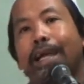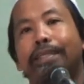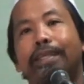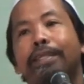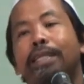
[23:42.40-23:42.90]

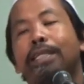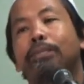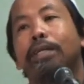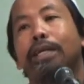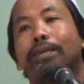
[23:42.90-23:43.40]
Hadirin yang
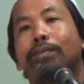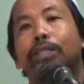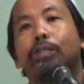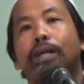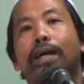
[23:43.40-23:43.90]
dimuliakan
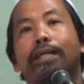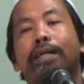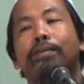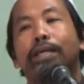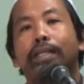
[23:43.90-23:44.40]
Allah
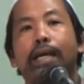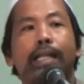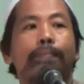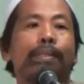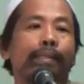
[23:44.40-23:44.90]
Subhanahu wa
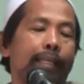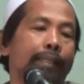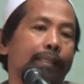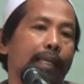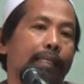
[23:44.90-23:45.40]
taala,
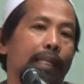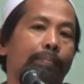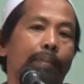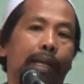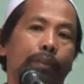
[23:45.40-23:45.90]
penting kita
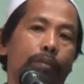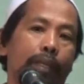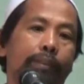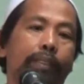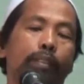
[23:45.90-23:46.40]
dalam
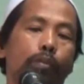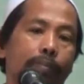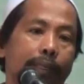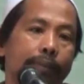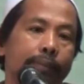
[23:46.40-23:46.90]
pengaturan
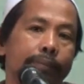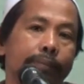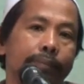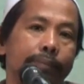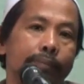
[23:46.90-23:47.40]
kehidupan.
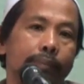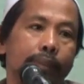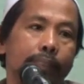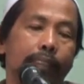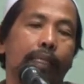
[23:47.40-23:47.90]

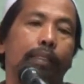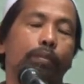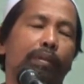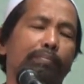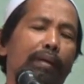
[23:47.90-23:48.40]
Kita
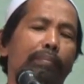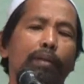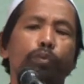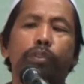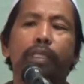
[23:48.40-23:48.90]
itu memang
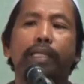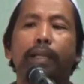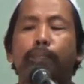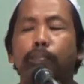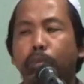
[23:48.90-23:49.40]
manusia
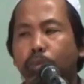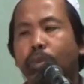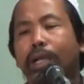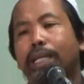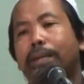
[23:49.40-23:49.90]
yang
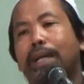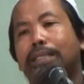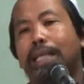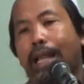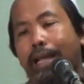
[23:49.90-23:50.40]
banyak
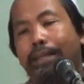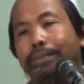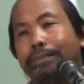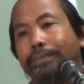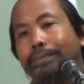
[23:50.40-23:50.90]
masalah.